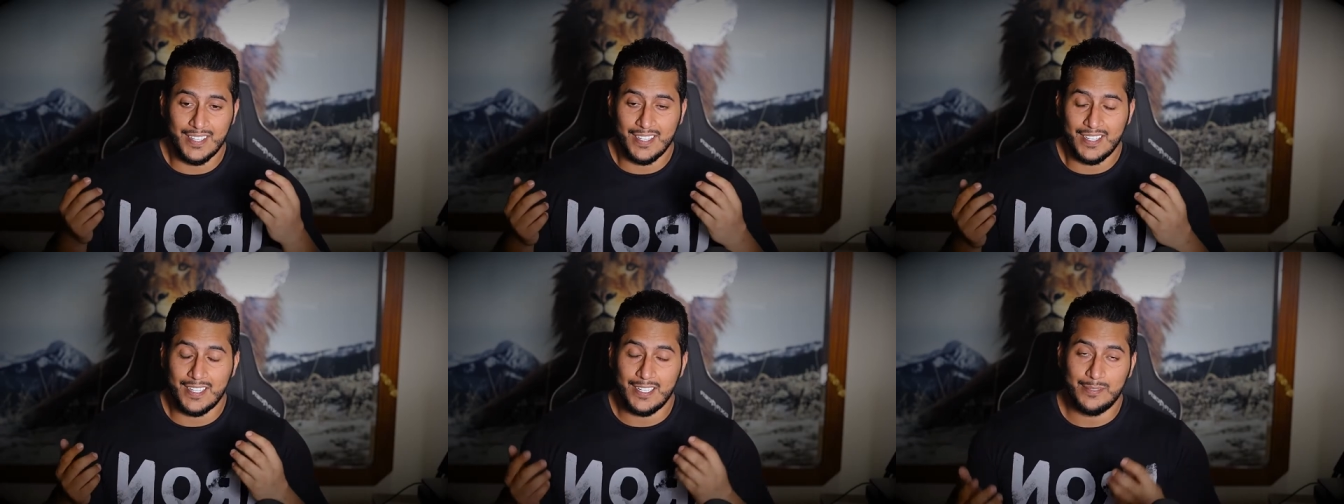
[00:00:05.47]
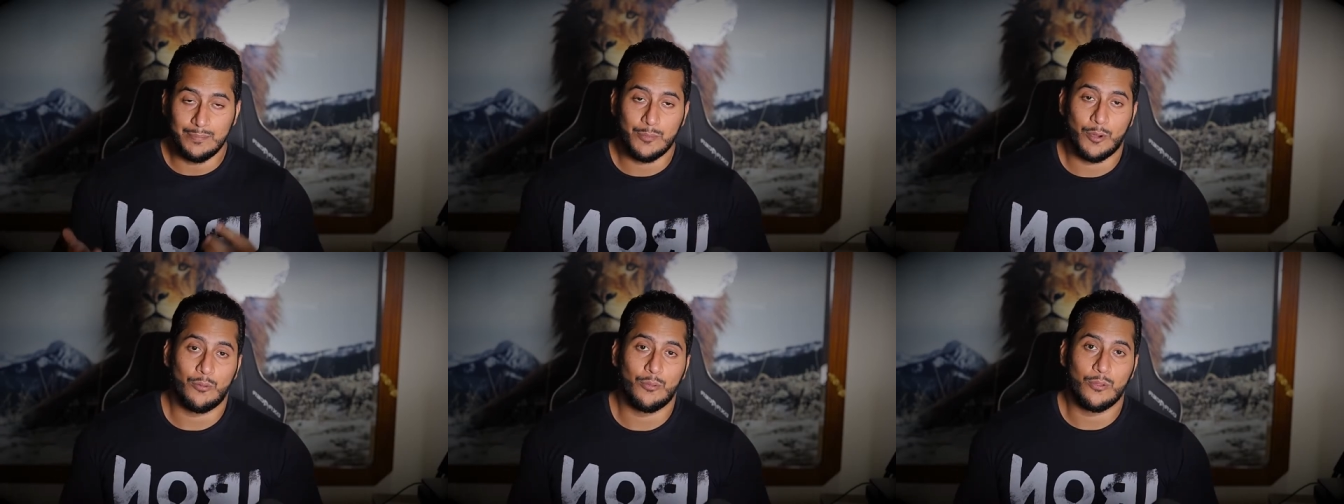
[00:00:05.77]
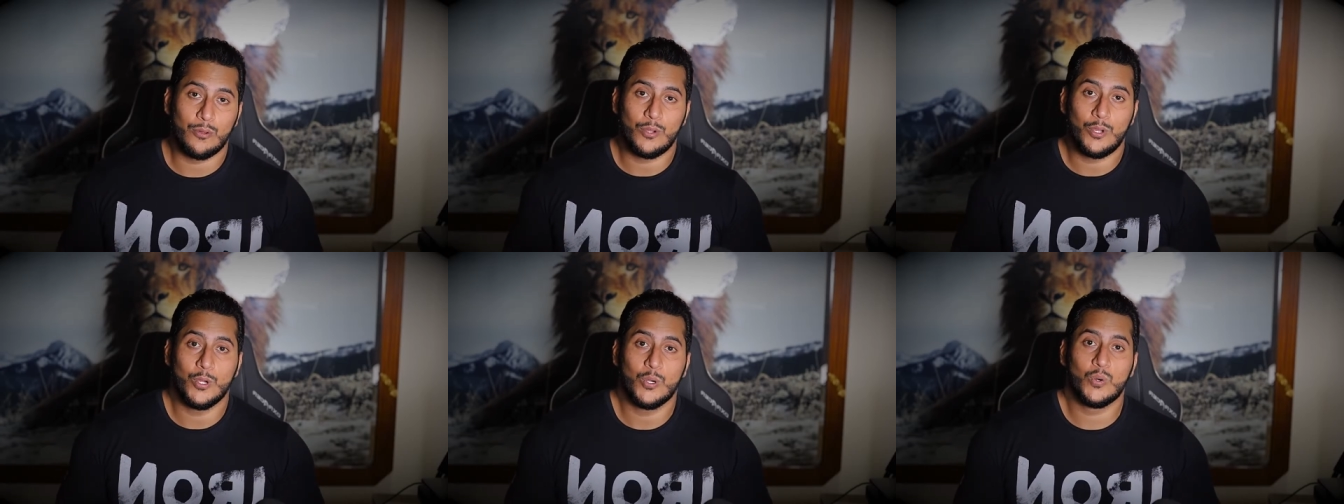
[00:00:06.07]

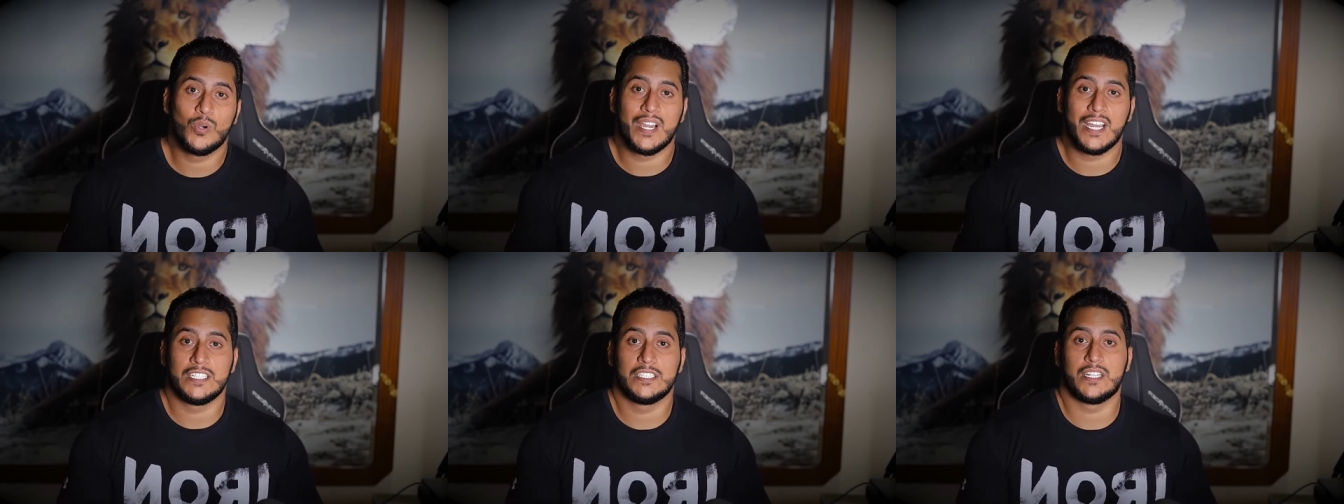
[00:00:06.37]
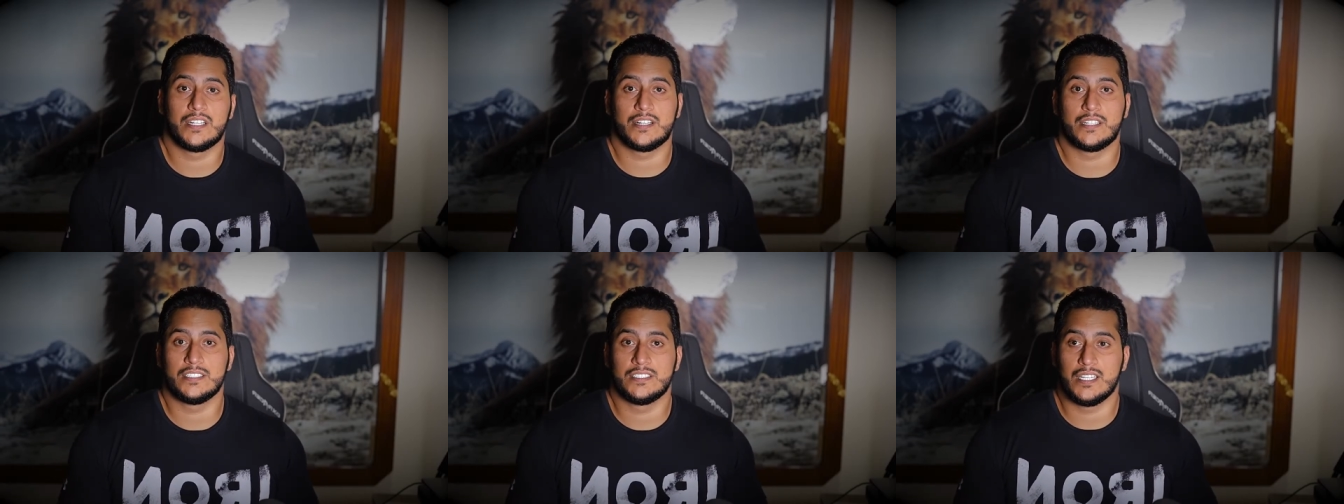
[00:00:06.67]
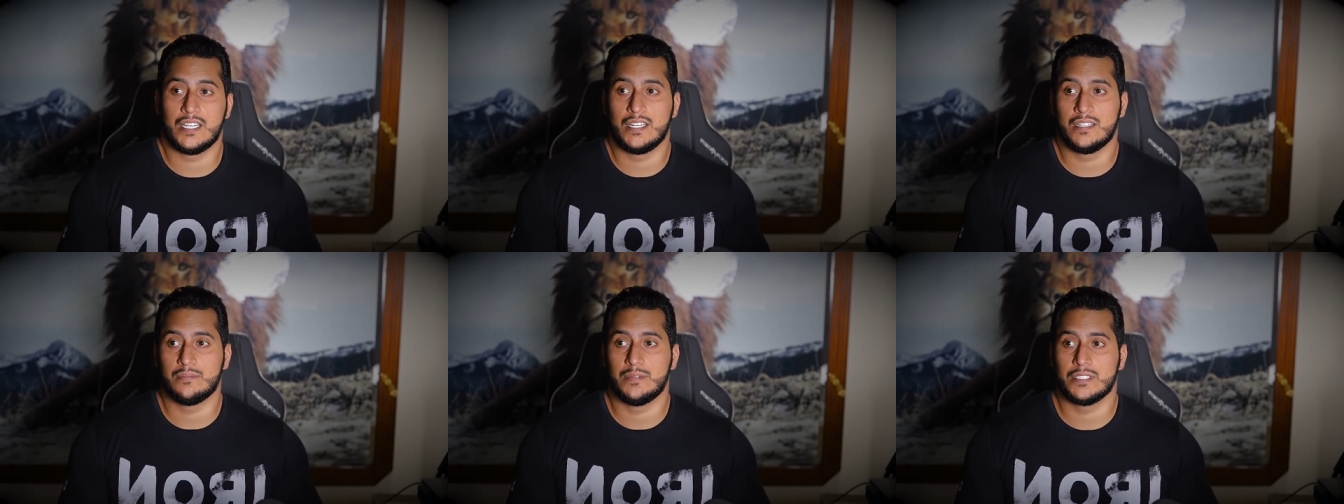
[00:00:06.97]
الموضوع هو غدر
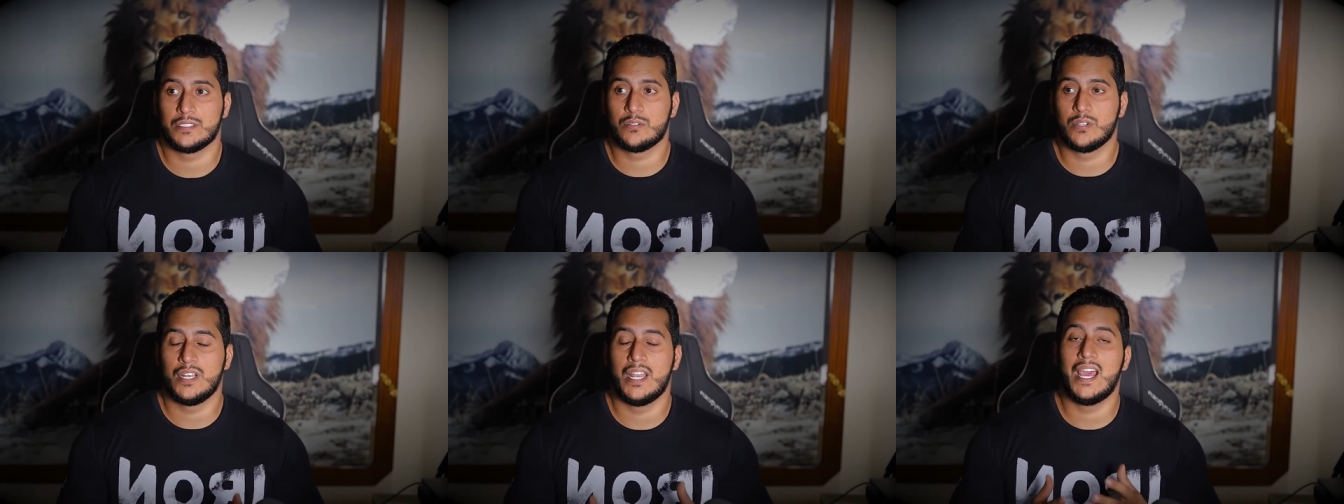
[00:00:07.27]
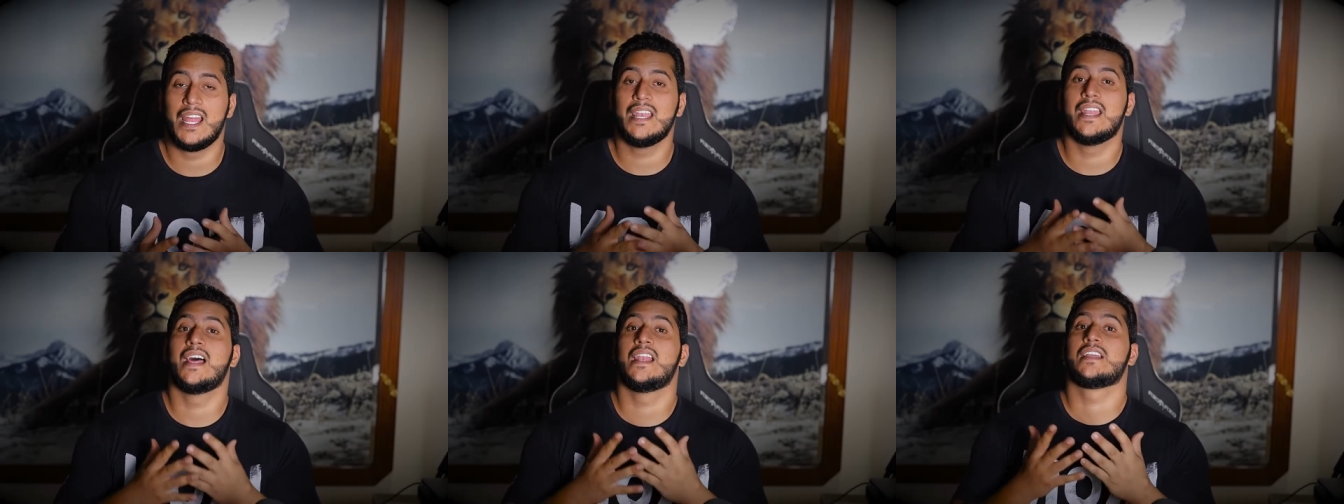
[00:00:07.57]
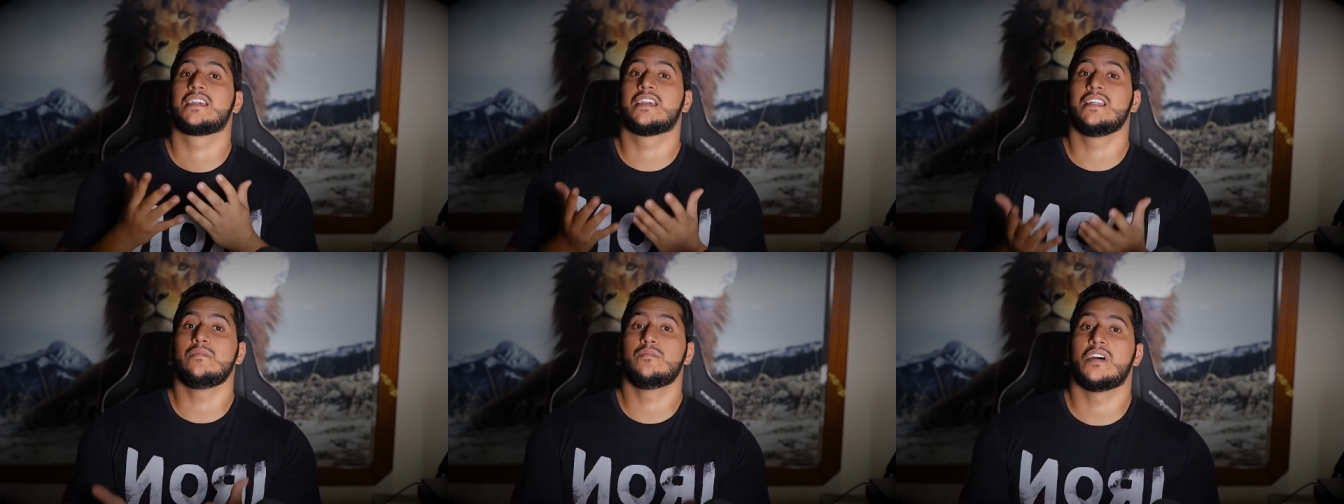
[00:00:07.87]
الرجال بتقول هل
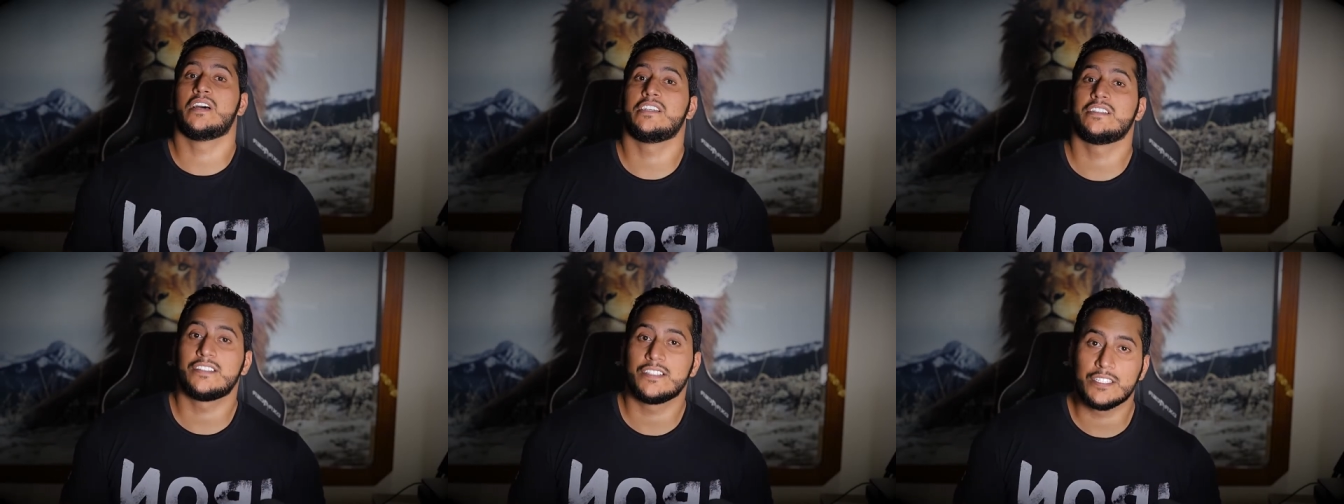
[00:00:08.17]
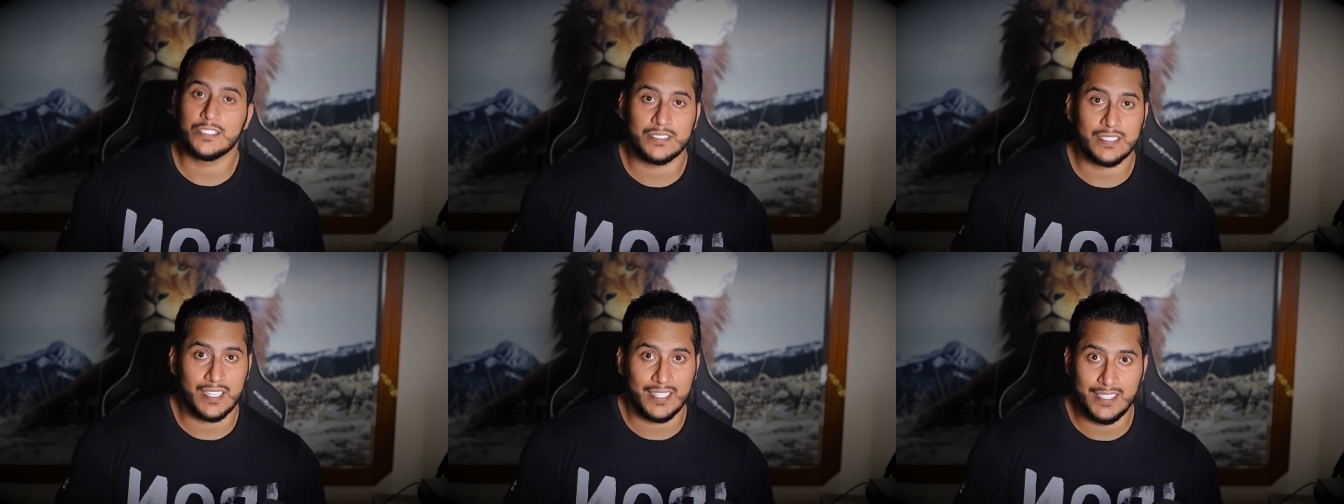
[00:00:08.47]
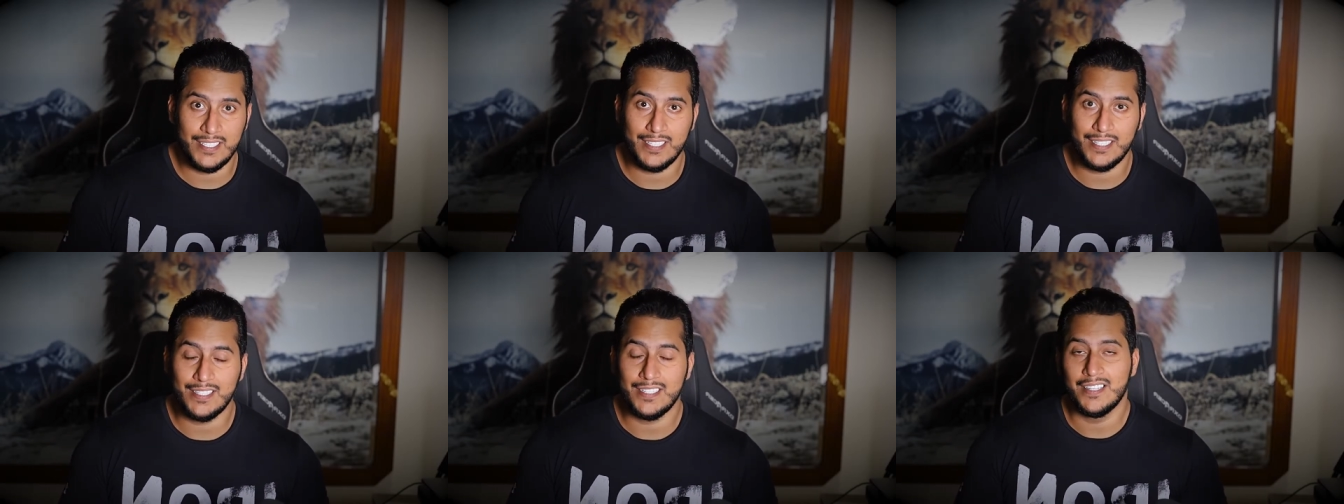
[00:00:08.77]
هالكلمة أصلا
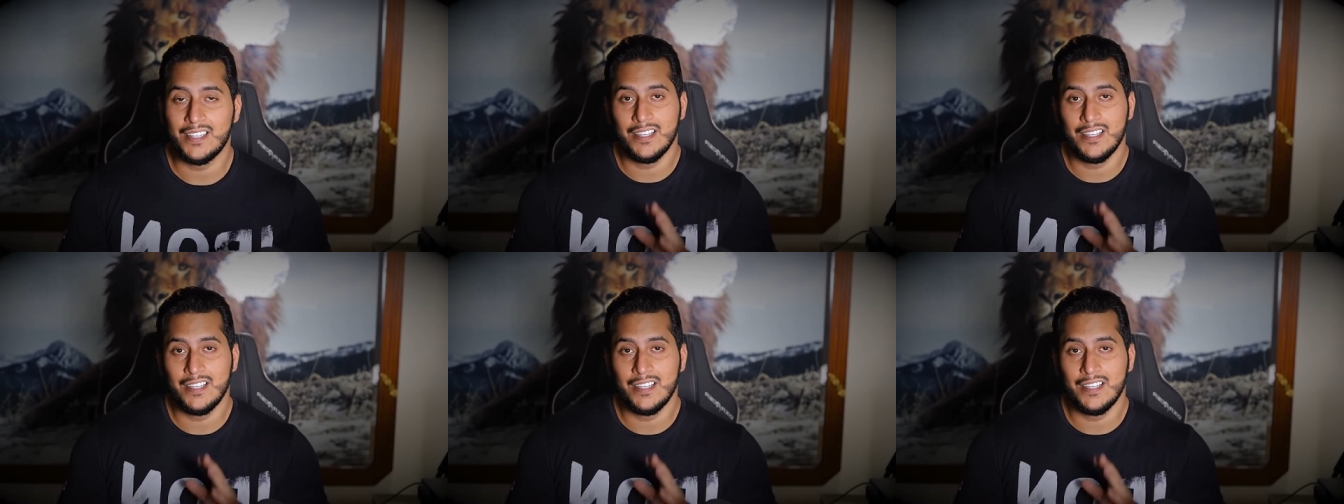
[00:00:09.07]
صحيحة؟